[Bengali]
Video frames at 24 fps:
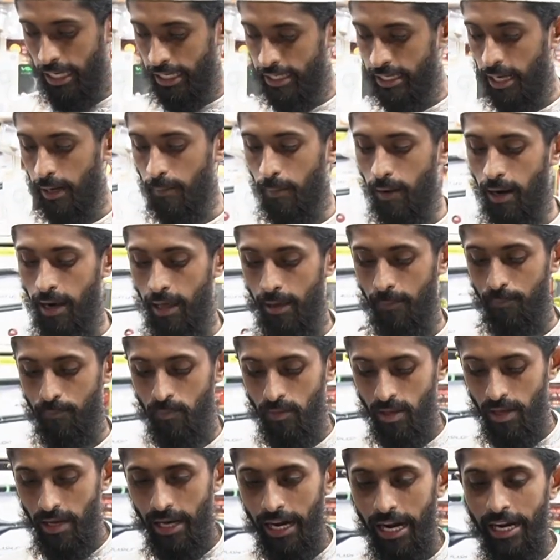এটার বলা
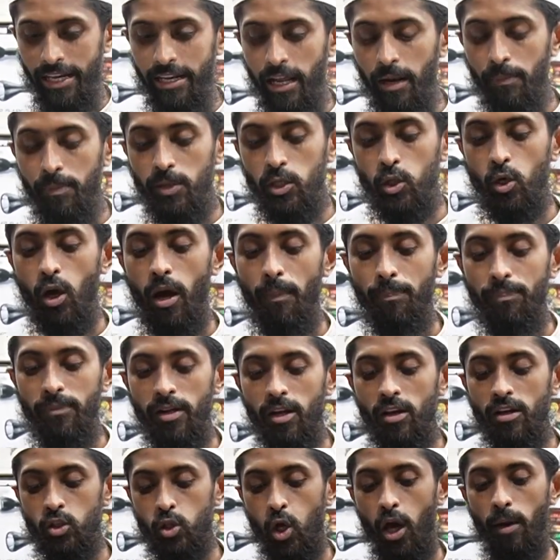আচ্ছা। এটার বিষয়ে আপনি
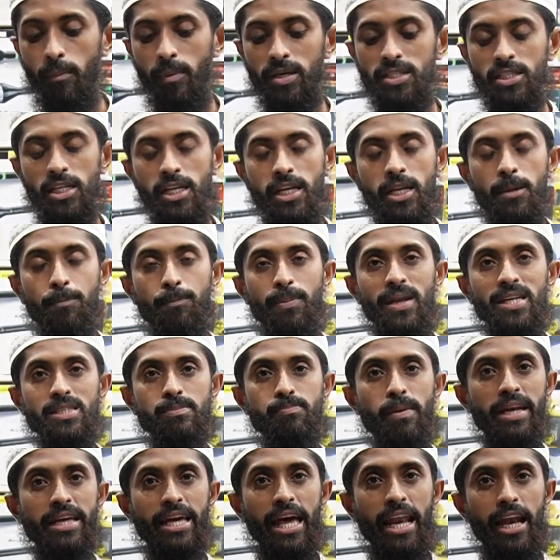ছয় মাসের
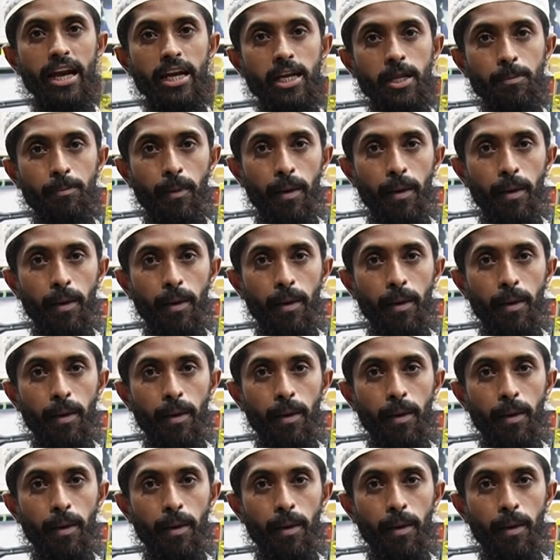রিপ্লেসমেন্ট গ্যারান্টি